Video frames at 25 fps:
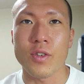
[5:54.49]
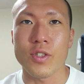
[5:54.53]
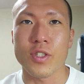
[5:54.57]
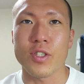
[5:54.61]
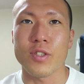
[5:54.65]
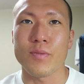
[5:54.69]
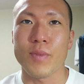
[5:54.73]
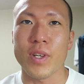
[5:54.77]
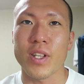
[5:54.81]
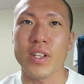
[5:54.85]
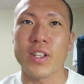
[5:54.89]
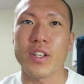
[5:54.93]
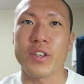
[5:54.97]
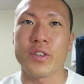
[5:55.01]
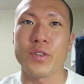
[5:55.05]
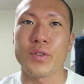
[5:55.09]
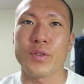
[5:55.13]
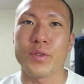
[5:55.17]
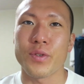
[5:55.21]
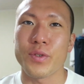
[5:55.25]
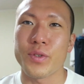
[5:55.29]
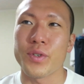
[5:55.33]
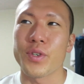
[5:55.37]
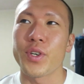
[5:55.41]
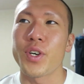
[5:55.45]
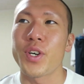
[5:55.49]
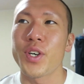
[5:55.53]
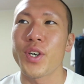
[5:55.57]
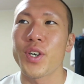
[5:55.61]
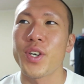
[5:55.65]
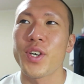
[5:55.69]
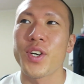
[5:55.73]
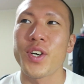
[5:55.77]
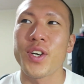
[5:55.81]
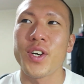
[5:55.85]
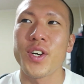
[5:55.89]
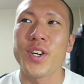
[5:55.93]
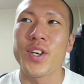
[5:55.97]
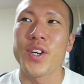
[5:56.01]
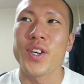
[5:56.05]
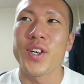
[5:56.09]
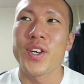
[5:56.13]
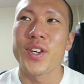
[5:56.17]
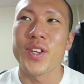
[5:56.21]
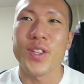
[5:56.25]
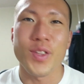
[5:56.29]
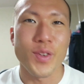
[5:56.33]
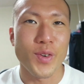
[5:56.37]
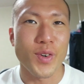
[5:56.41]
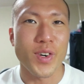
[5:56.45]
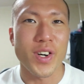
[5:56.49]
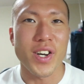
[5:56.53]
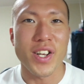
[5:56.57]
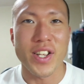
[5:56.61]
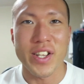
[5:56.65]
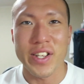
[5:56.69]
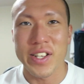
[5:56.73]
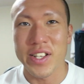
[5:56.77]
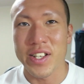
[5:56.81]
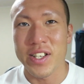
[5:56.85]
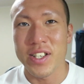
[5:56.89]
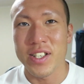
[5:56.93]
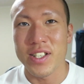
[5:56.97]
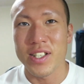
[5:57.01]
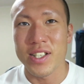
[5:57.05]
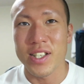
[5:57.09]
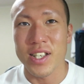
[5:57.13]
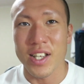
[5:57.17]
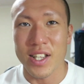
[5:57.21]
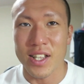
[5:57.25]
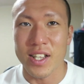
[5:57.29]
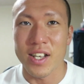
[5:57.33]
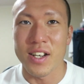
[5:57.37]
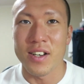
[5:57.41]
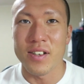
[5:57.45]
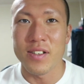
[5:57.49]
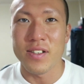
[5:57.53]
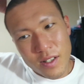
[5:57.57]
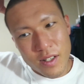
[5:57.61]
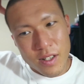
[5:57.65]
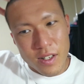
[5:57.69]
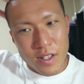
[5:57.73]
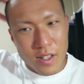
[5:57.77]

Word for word: おすすめっていう動画やった。